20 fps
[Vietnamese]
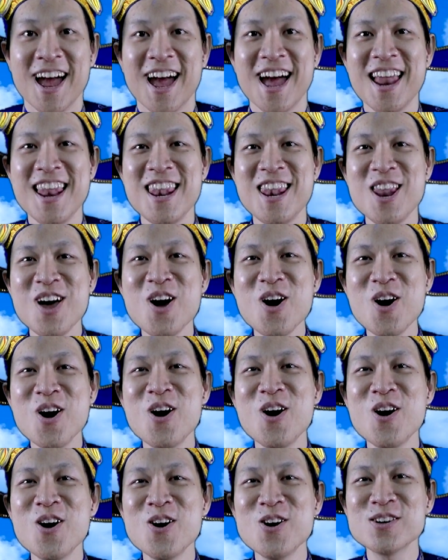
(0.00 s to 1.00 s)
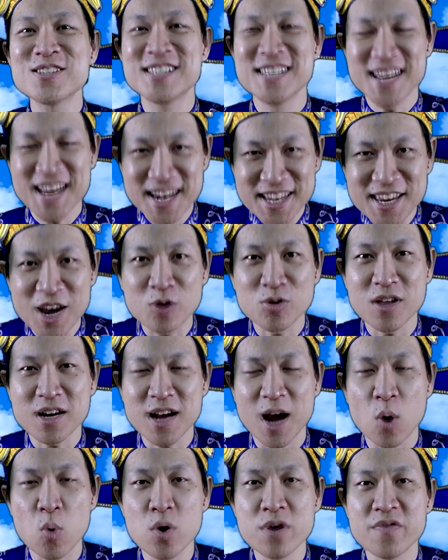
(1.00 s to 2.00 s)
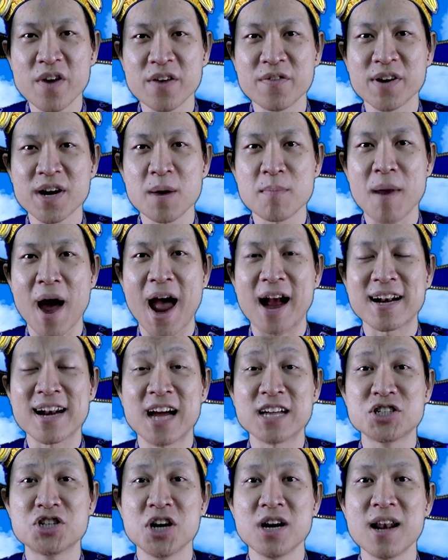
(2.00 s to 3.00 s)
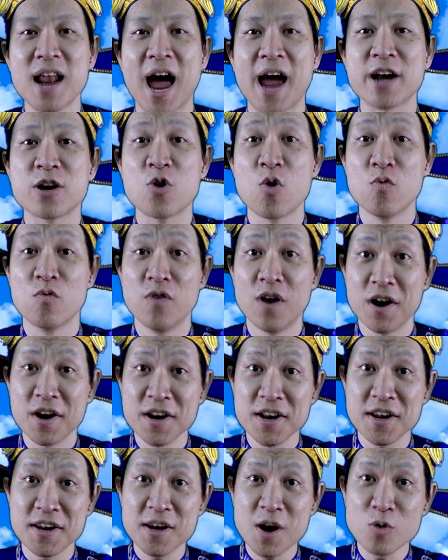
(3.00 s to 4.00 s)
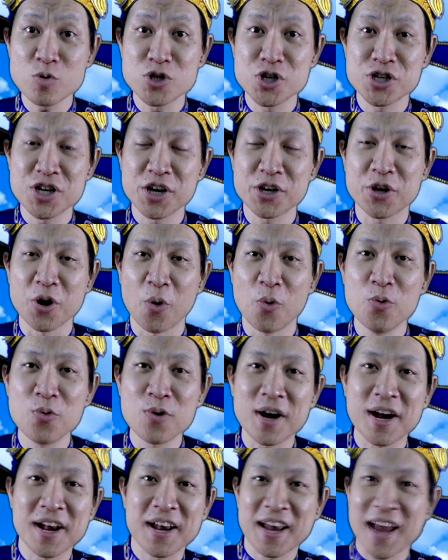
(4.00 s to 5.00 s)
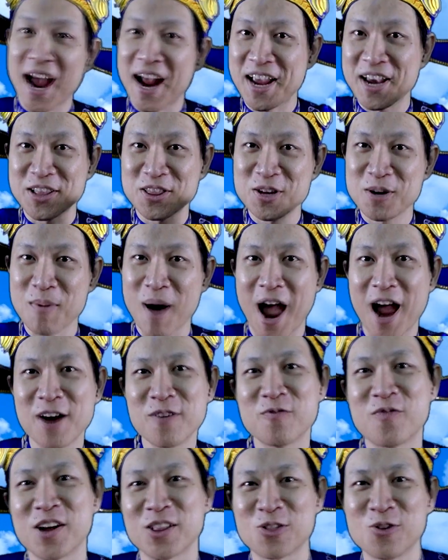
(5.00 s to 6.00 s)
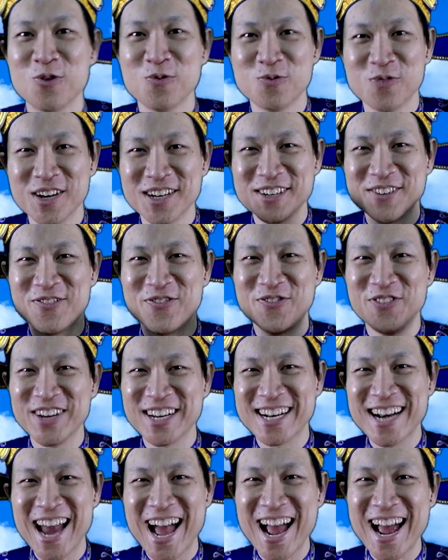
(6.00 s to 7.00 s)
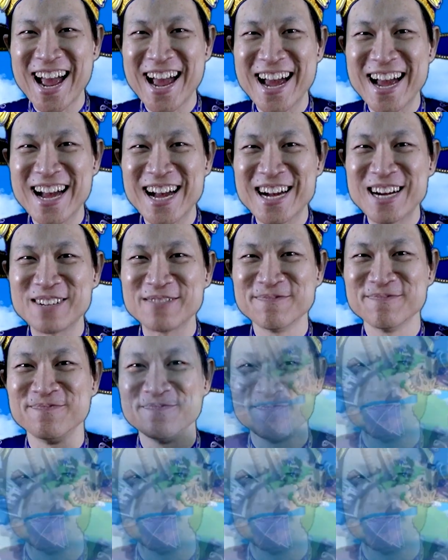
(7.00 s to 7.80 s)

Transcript: Hello, xin kính chào tất cả quý vị và các bạn đã trở lại cùng với Đấu trường Dân Chủ, Cà Khệ Tư Bản và Tôn Vinh Việt Nam